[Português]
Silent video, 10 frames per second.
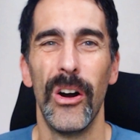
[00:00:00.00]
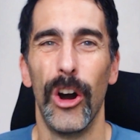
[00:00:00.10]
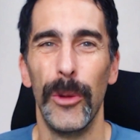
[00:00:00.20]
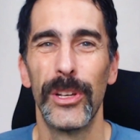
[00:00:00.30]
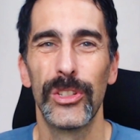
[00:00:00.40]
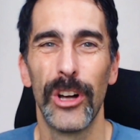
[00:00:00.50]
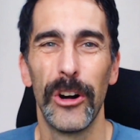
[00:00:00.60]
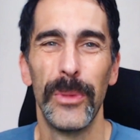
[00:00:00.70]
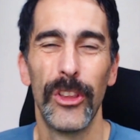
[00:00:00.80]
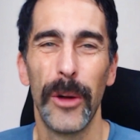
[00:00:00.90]
Oi pessoal,
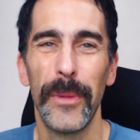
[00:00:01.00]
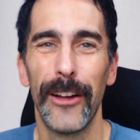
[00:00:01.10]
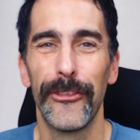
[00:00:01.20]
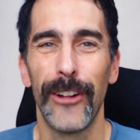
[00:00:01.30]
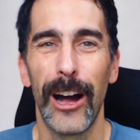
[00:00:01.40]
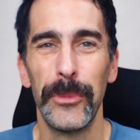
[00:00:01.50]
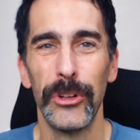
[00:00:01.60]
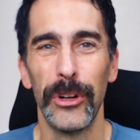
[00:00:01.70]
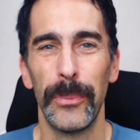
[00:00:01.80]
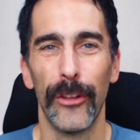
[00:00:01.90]
meu nome é Fábio.
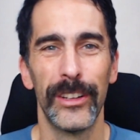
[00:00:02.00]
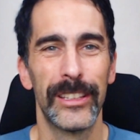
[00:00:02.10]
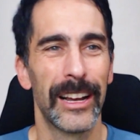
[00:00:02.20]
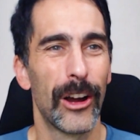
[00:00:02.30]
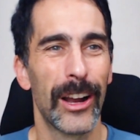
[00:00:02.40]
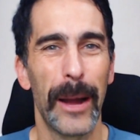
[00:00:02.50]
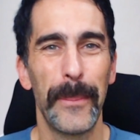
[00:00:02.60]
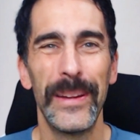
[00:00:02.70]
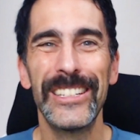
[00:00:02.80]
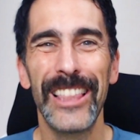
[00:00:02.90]
Aproveitar que eu
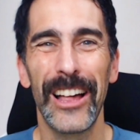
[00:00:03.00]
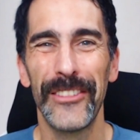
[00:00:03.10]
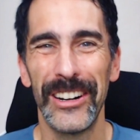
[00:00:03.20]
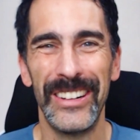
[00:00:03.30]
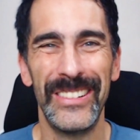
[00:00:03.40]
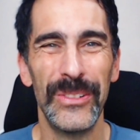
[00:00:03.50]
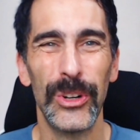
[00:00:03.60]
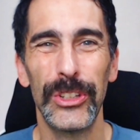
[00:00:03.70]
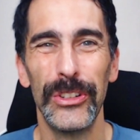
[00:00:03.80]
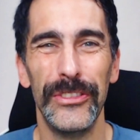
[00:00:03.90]
acabei de gravar um
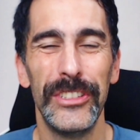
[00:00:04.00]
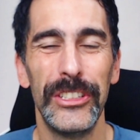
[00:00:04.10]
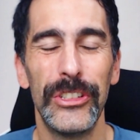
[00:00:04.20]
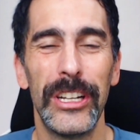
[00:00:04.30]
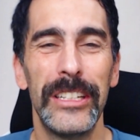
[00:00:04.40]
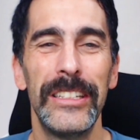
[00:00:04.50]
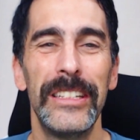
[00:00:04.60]
outro vídeo aí